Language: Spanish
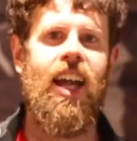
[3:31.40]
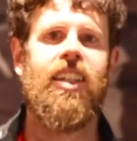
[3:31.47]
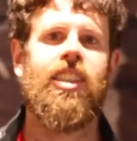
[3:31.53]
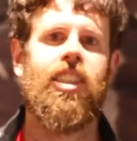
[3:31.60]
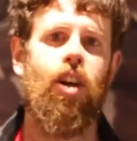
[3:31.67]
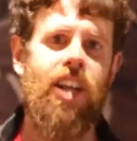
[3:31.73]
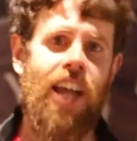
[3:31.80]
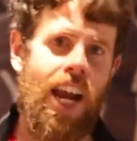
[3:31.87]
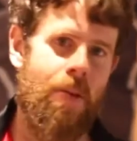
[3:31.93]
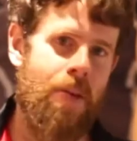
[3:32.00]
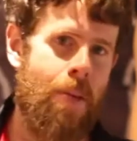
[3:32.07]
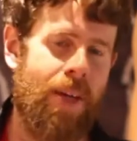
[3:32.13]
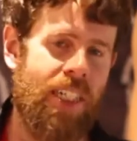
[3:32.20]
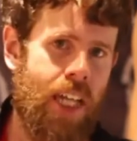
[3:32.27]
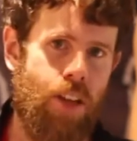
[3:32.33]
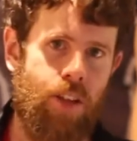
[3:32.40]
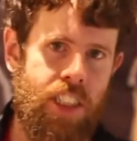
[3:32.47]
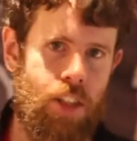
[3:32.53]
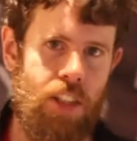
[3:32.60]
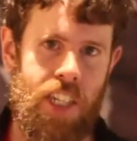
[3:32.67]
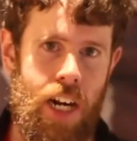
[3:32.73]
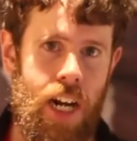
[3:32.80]
en la historia le había pasado
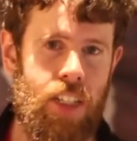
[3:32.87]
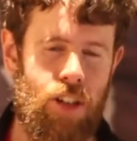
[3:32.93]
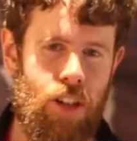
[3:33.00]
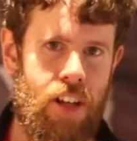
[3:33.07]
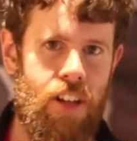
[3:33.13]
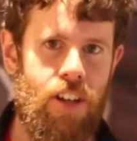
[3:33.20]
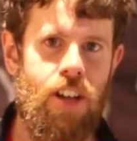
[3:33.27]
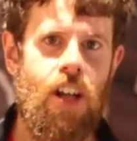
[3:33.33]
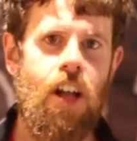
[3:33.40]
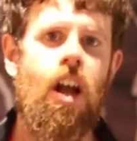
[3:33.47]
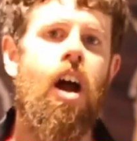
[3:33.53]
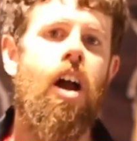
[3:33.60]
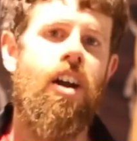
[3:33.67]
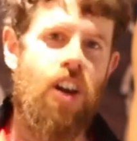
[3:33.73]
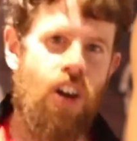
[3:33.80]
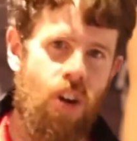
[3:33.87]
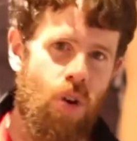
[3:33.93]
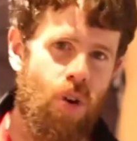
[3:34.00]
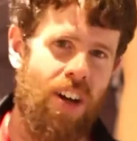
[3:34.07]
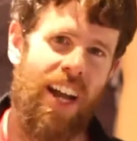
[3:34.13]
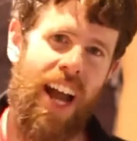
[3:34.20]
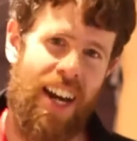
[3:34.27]
esto a San Antonio.
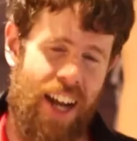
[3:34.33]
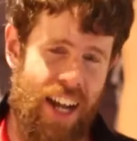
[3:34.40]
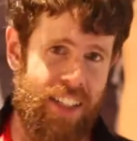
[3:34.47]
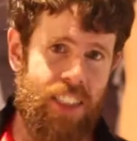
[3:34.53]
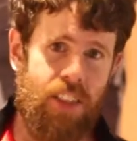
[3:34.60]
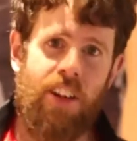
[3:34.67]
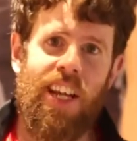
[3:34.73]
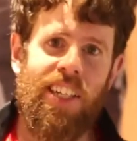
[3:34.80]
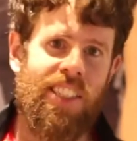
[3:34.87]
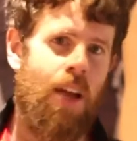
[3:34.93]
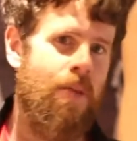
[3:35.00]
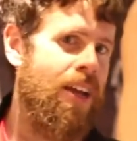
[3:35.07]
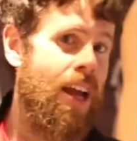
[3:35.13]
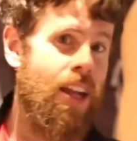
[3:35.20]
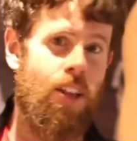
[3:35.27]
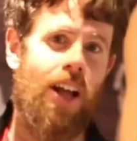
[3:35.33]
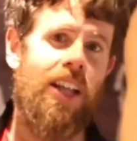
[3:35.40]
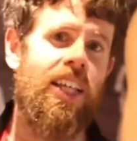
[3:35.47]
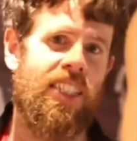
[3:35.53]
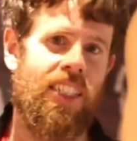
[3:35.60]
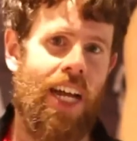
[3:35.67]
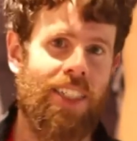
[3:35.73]
Nunca en la historia se había ido
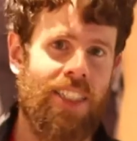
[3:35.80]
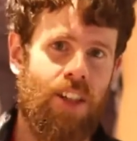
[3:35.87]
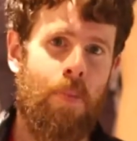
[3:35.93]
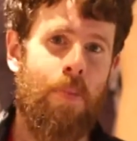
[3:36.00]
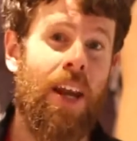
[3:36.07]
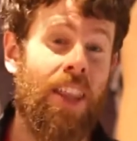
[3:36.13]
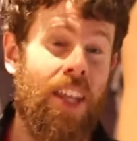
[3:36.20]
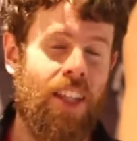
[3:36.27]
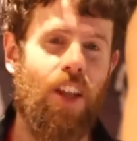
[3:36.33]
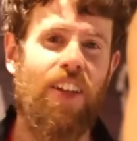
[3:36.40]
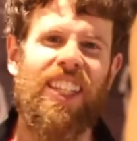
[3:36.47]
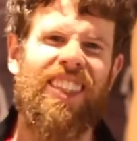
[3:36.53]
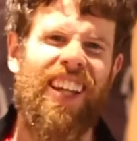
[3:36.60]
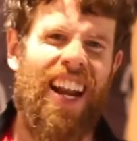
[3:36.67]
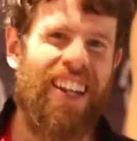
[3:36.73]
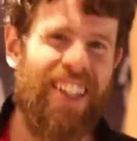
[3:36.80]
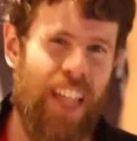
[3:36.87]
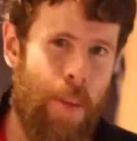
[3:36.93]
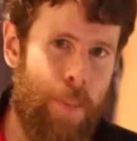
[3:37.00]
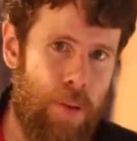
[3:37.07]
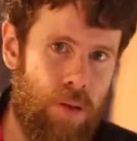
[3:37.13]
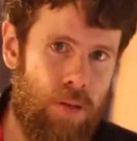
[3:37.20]
al descanso perdiendo de
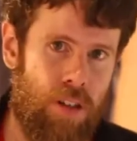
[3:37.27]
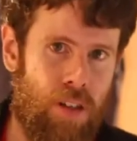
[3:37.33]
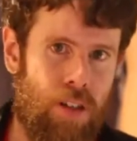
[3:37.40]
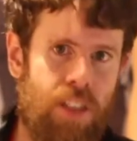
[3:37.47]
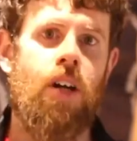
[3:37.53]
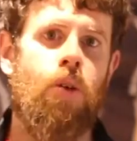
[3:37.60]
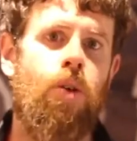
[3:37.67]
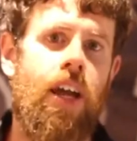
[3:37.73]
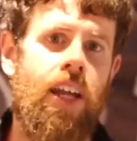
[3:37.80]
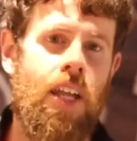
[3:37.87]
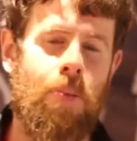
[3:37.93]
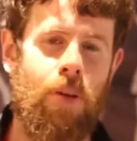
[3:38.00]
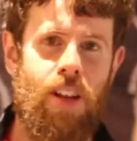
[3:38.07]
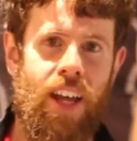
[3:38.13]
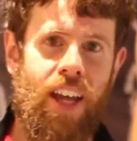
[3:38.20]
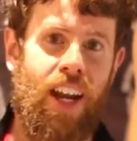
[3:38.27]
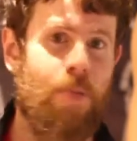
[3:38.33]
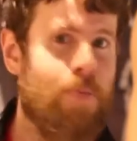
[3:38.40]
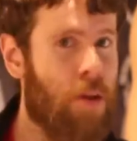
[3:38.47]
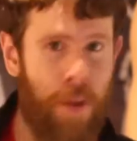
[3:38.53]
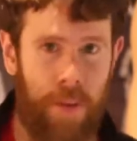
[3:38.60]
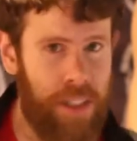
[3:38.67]
30 puntos. Un equipo de
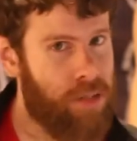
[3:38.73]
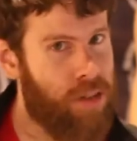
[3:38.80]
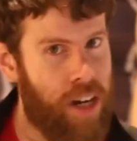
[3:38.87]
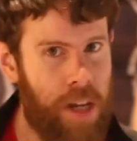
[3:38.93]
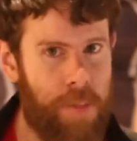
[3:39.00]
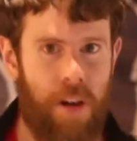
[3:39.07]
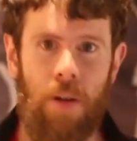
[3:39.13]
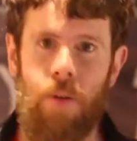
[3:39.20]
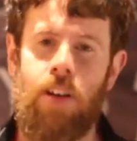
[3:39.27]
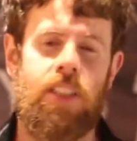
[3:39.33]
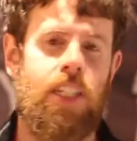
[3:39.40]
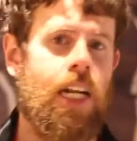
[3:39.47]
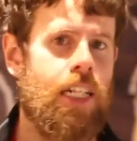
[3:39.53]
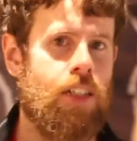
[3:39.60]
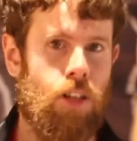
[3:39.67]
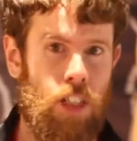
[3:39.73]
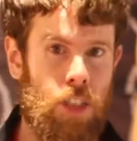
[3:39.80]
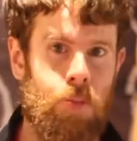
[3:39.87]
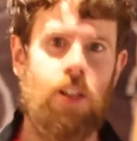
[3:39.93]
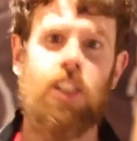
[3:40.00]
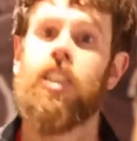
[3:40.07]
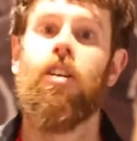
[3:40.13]
Greg Popovich, un equipo como los San Antonio
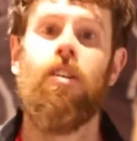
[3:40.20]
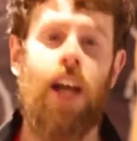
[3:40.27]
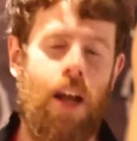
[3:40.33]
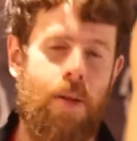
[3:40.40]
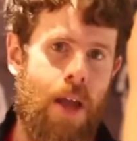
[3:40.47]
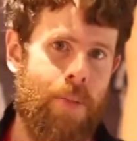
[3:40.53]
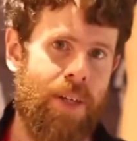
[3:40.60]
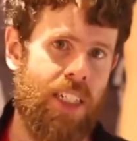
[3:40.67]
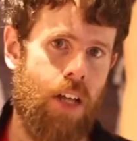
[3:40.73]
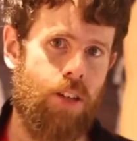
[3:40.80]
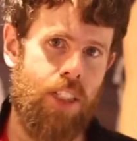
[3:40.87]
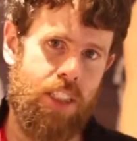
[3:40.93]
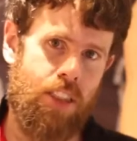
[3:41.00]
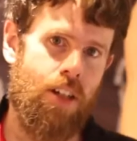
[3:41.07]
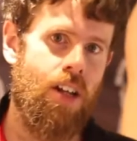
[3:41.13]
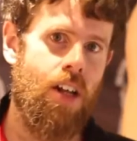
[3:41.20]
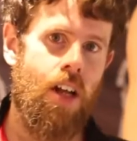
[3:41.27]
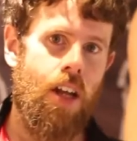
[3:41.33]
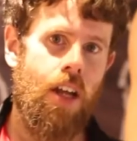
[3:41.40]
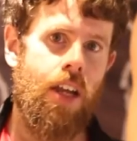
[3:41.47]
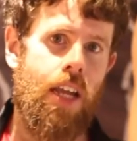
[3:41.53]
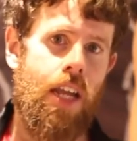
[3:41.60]
Sports, nunca le había pasado esto
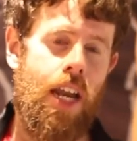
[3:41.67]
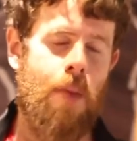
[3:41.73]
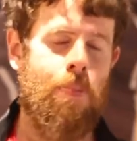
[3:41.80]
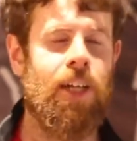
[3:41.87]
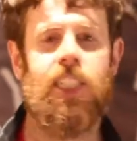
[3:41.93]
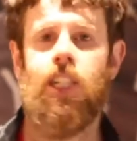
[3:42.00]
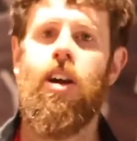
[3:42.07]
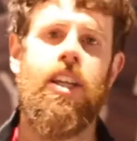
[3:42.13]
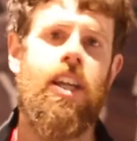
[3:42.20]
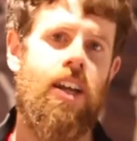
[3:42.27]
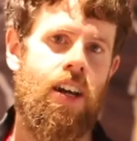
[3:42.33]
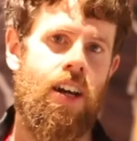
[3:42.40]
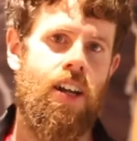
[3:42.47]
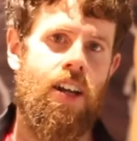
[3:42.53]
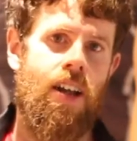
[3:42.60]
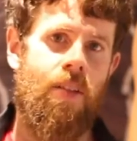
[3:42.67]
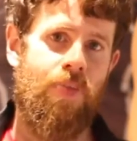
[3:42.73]
y le pasó ayer.